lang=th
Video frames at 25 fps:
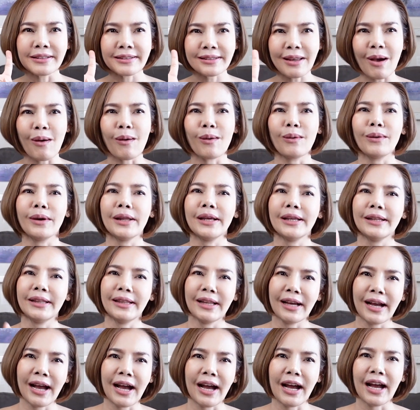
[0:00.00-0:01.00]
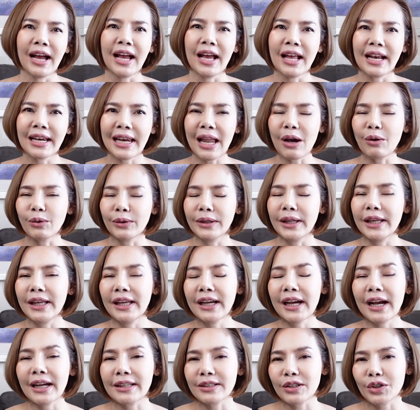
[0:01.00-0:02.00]
สองลิตรนะคะเหล่านี้
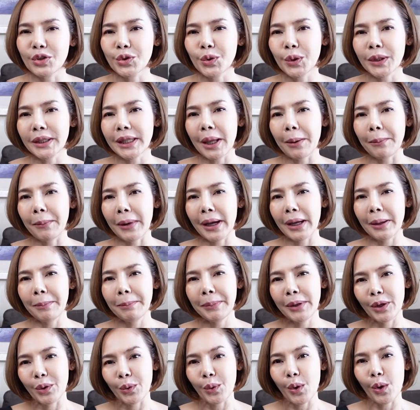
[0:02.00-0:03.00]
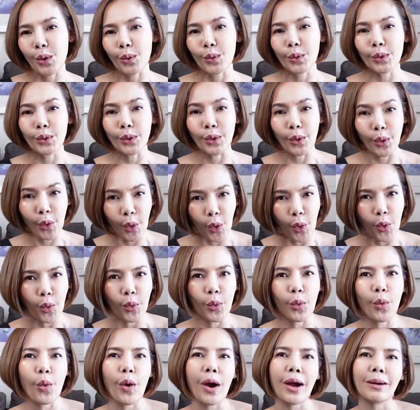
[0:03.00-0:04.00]
ค่ะจะช่วยทำให้ผิวของคุณคง
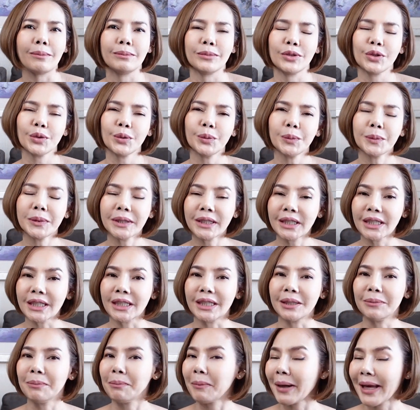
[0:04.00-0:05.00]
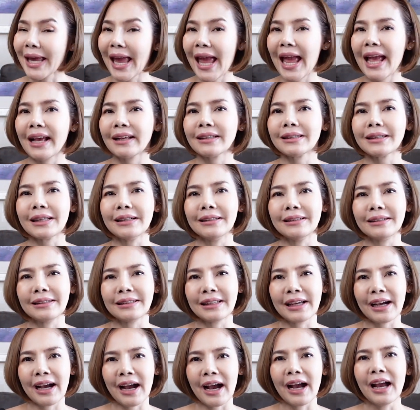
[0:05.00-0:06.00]
ความชุ่มชื้นไม่แห้งตึง
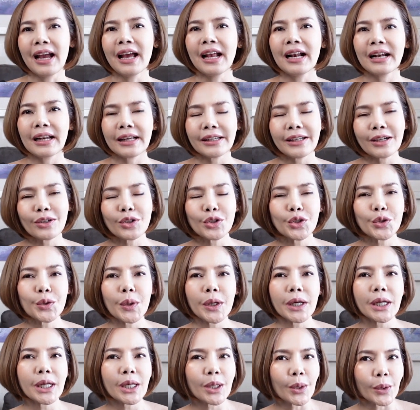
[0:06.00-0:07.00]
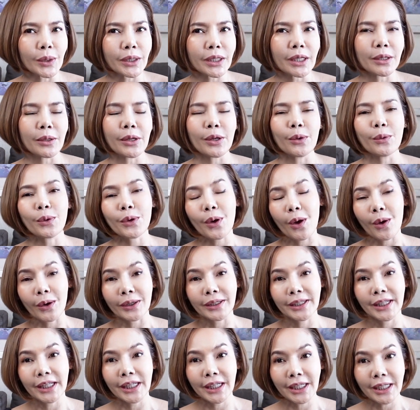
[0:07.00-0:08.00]
นะคะและยังช่วยลดริ้วรอย
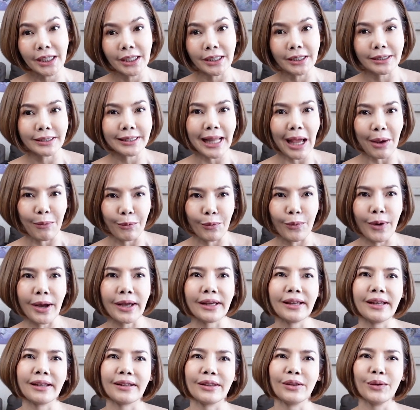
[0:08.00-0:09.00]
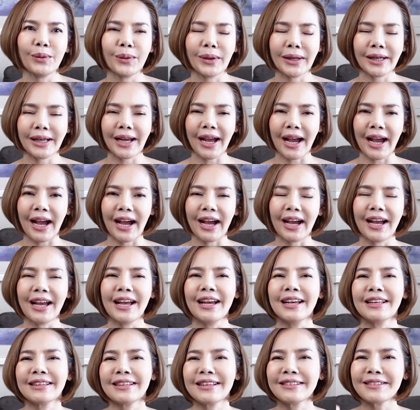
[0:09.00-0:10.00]
ที่เกิดตามวัยอีกด้วยค่ะ
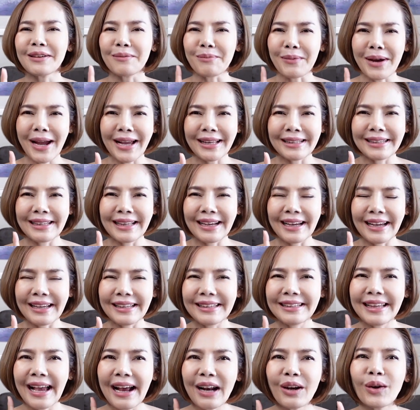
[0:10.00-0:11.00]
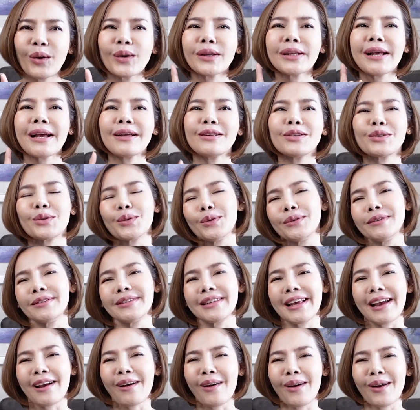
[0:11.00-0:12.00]
ที่สำคัญนะคะยังลดการสูญ
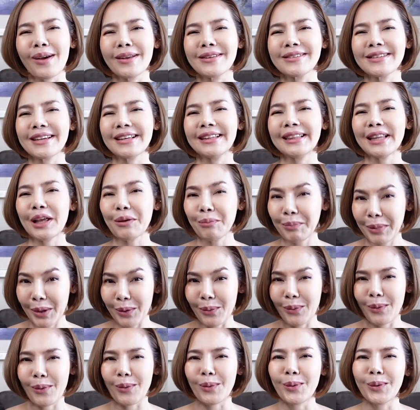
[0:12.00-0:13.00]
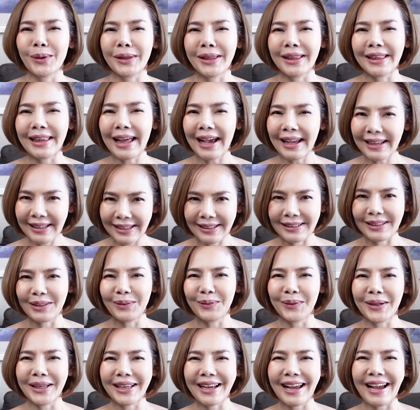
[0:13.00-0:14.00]
เสียคอลลาเจนในผิวของคุณได้อีก
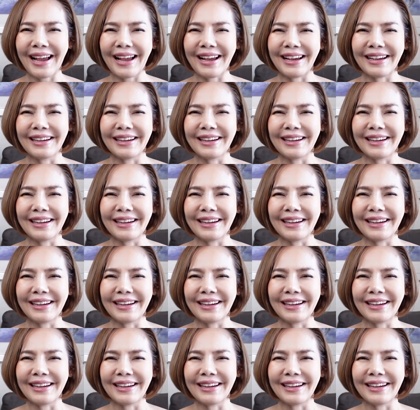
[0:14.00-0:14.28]
ด้วยค่ะ